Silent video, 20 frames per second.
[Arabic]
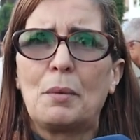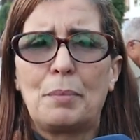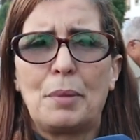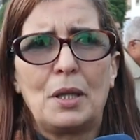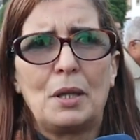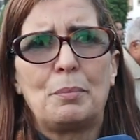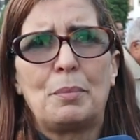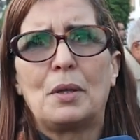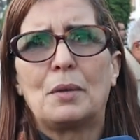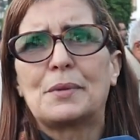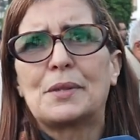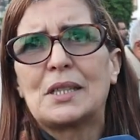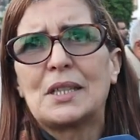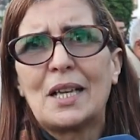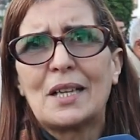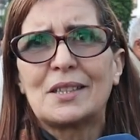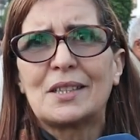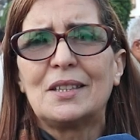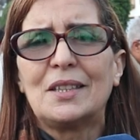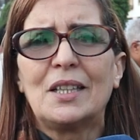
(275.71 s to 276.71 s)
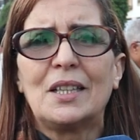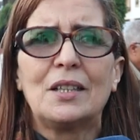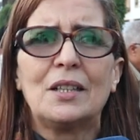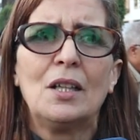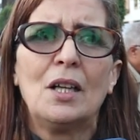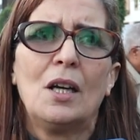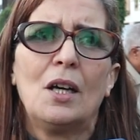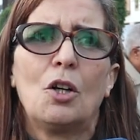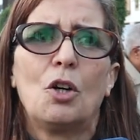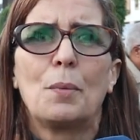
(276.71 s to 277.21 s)
بالسياسيين
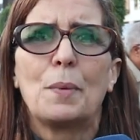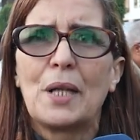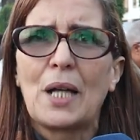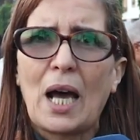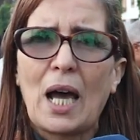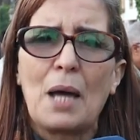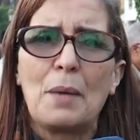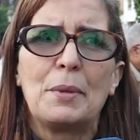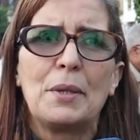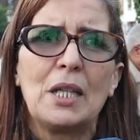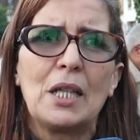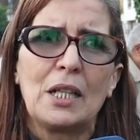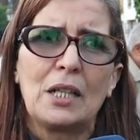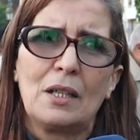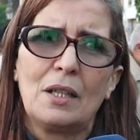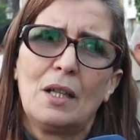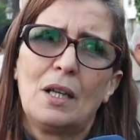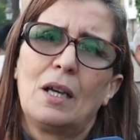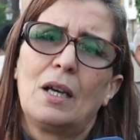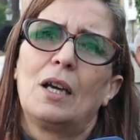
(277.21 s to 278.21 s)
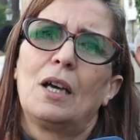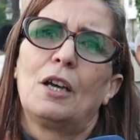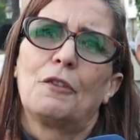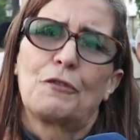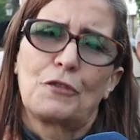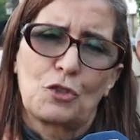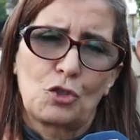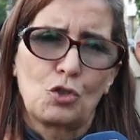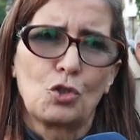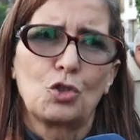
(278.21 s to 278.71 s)
وبالنقابيين آه،
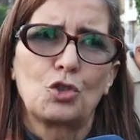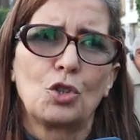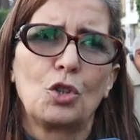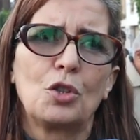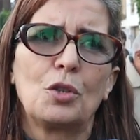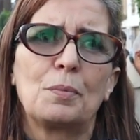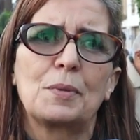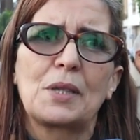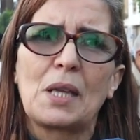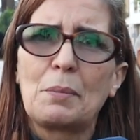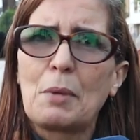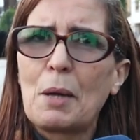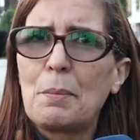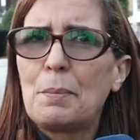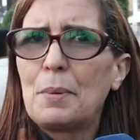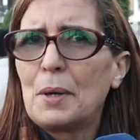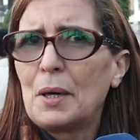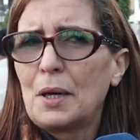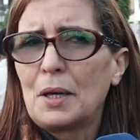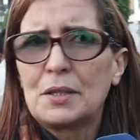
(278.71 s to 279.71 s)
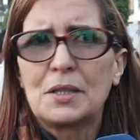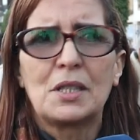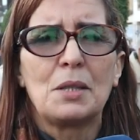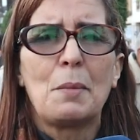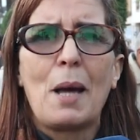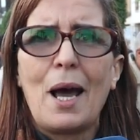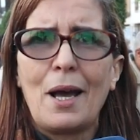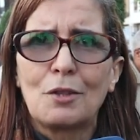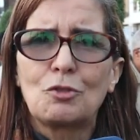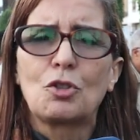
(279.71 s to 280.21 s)
في السجون بسبب
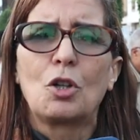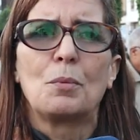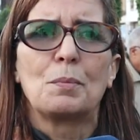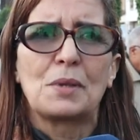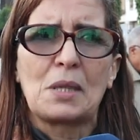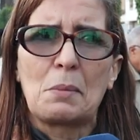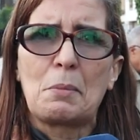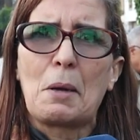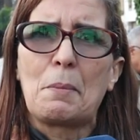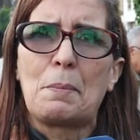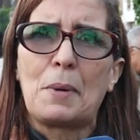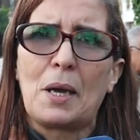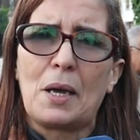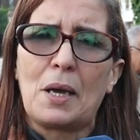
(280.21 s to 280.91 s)
انتماءاتهم بسبب